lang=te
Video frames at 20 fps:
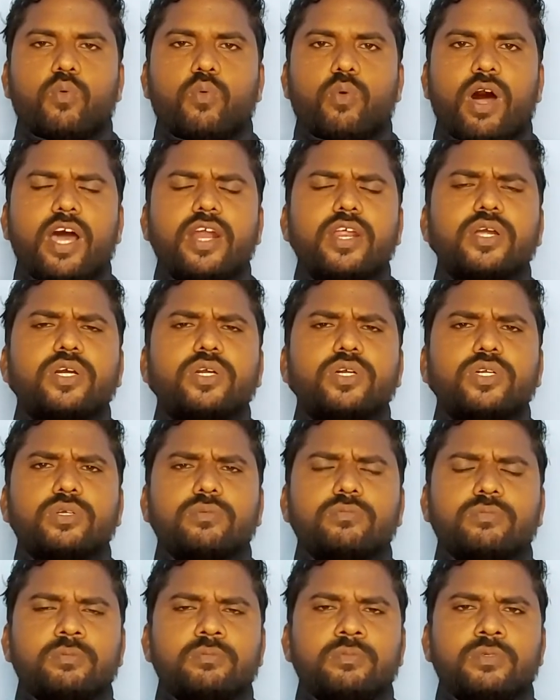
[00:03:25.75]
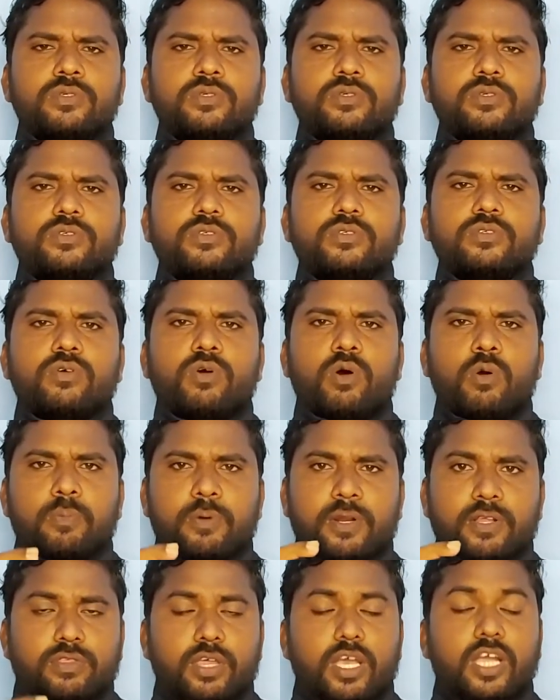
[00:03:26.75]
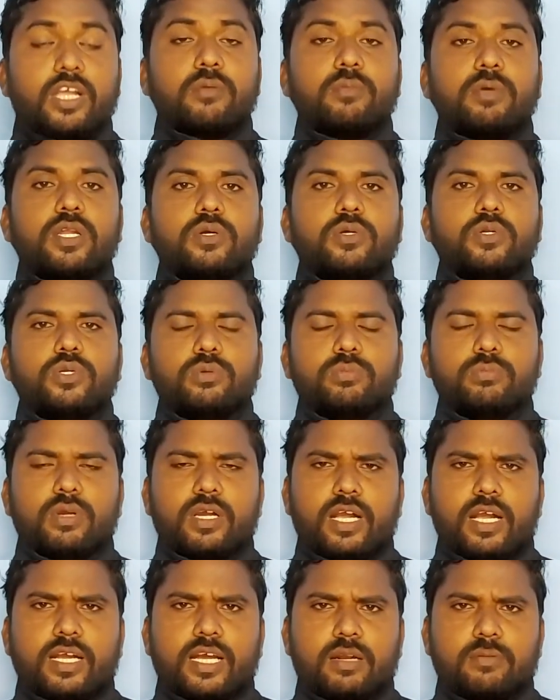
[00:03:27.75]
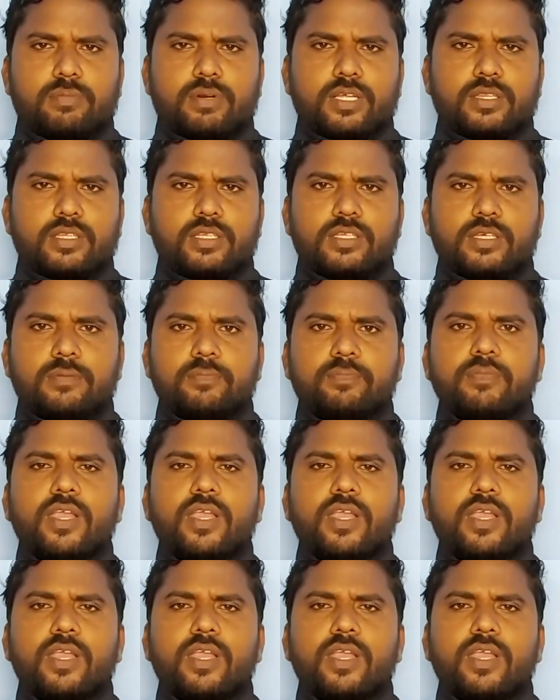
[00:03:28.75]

వారి కుటుంబము ఒక ప్రత్యేకమైన కుటుంబంగా కనపడుతుంది